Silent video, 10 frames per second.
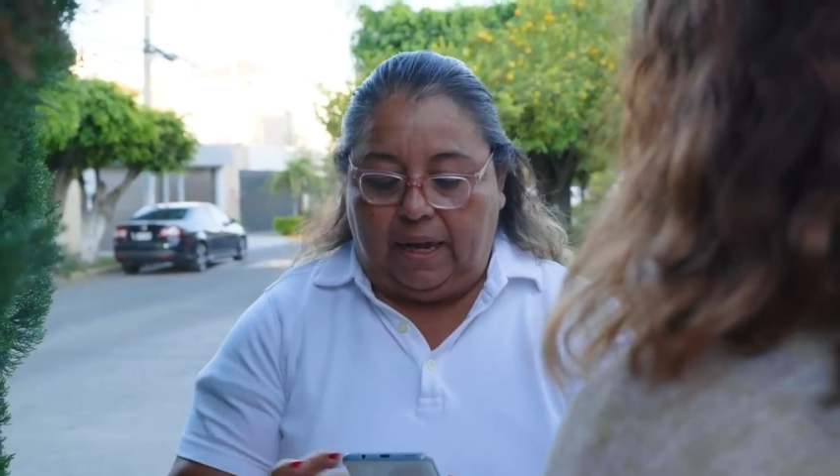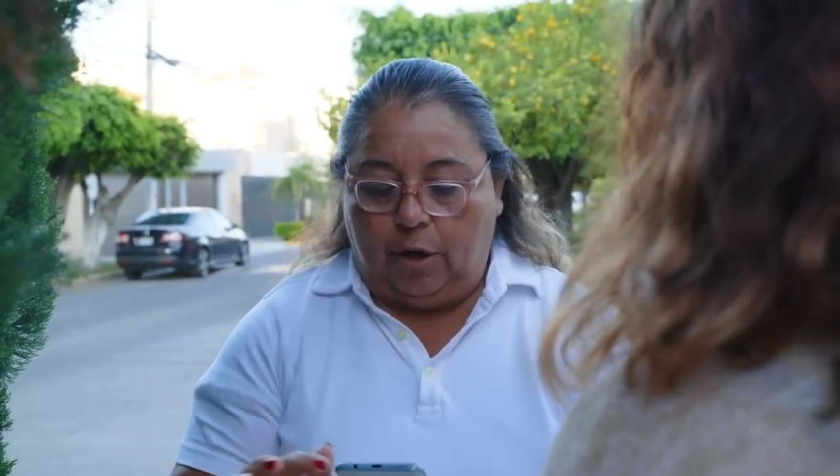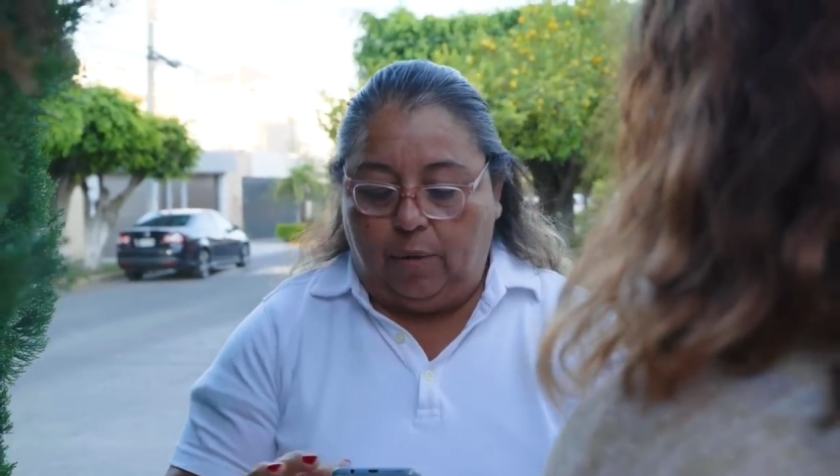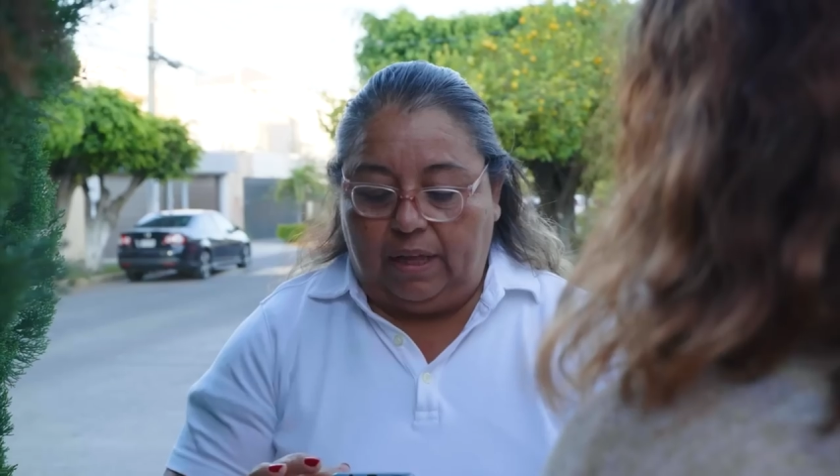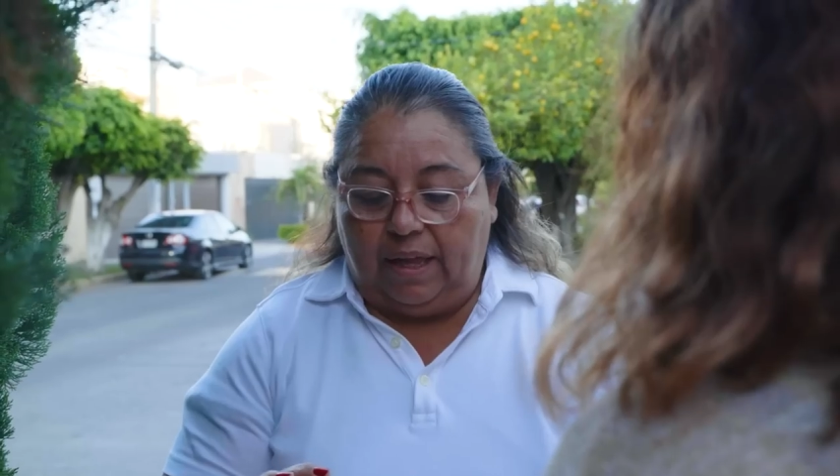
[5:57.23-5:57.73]

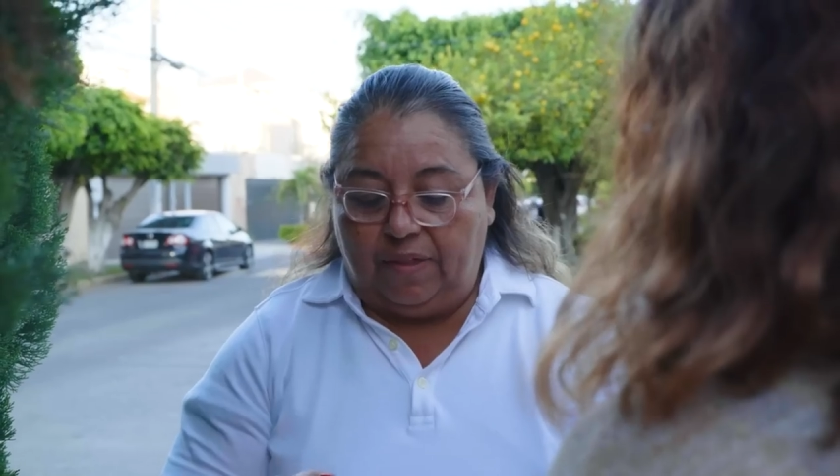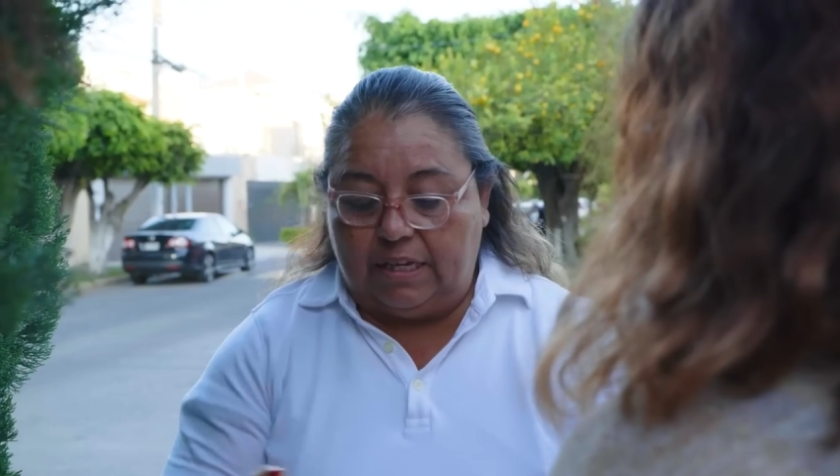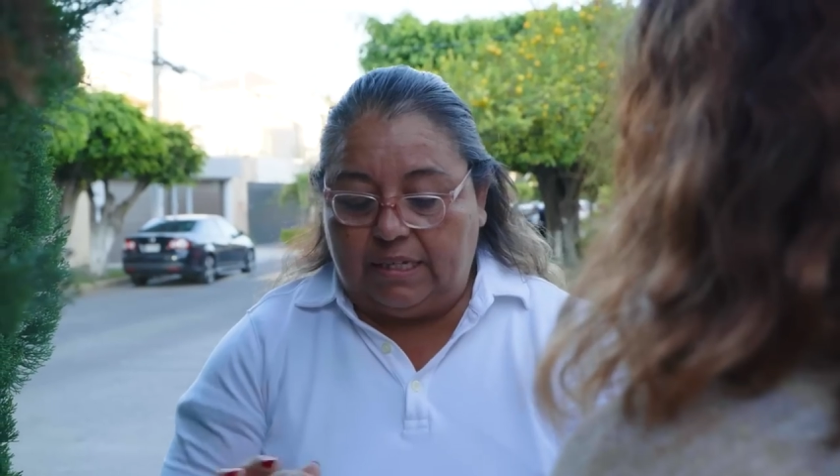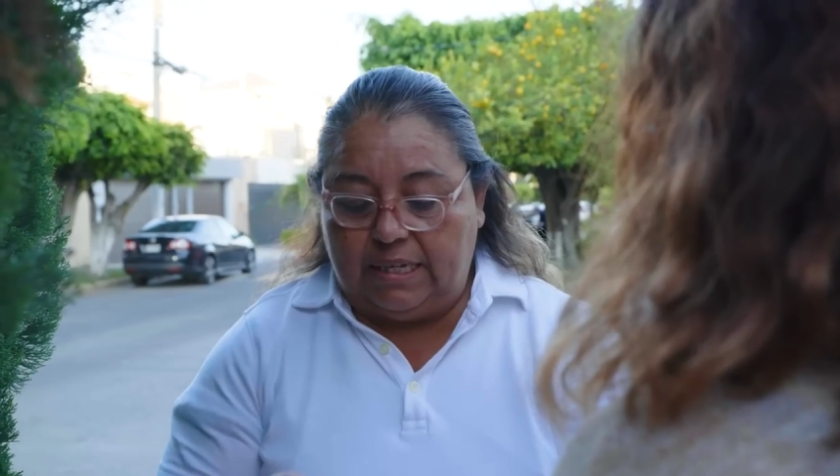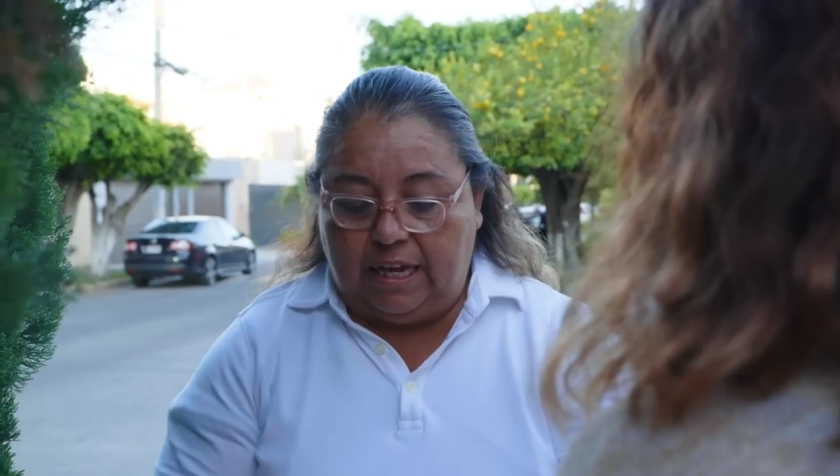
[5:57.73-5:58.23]
que no ande
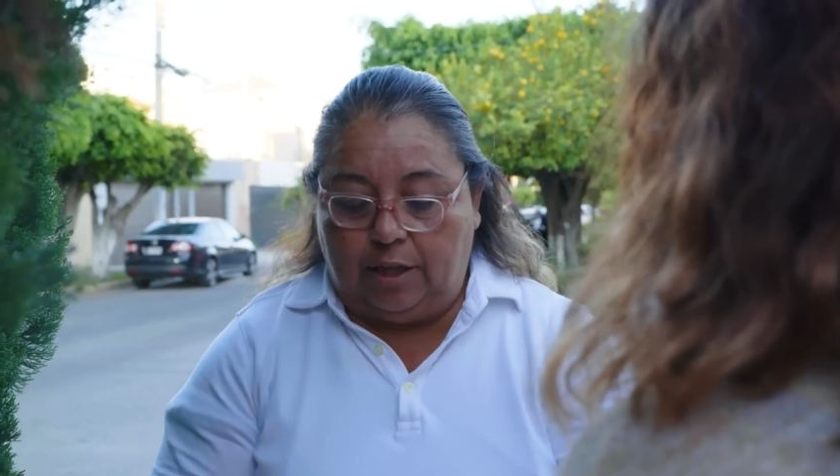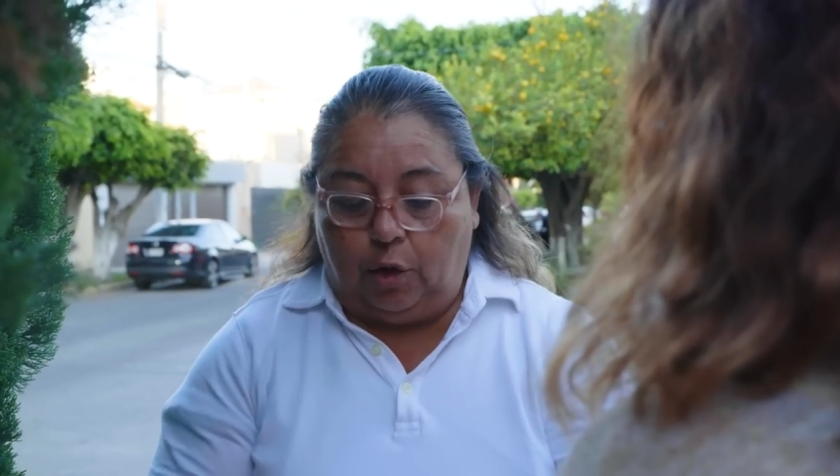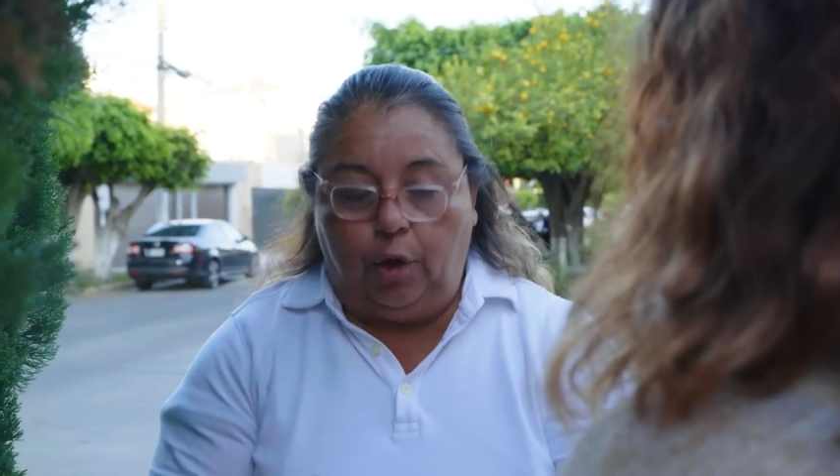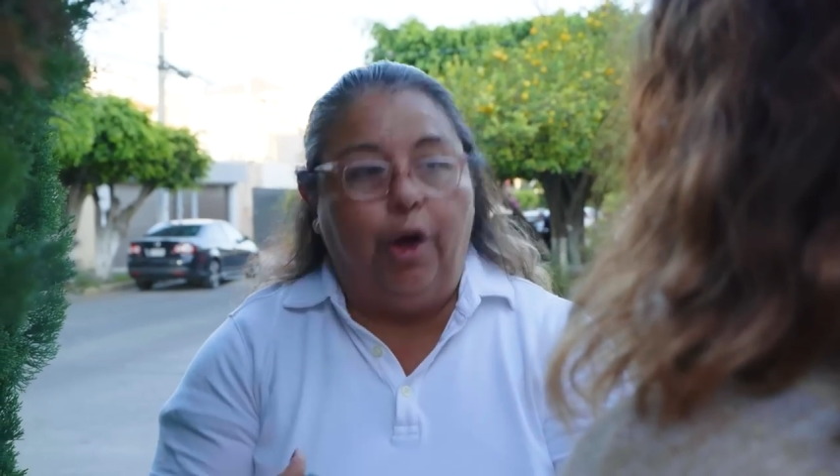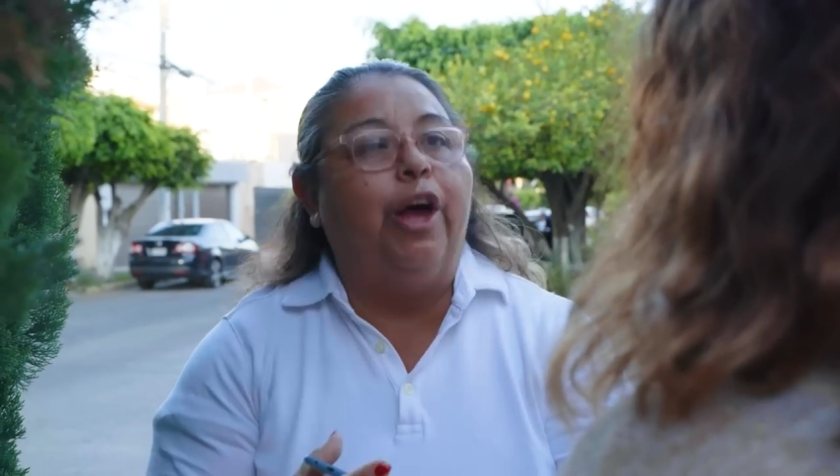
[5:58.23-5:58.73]
diciendo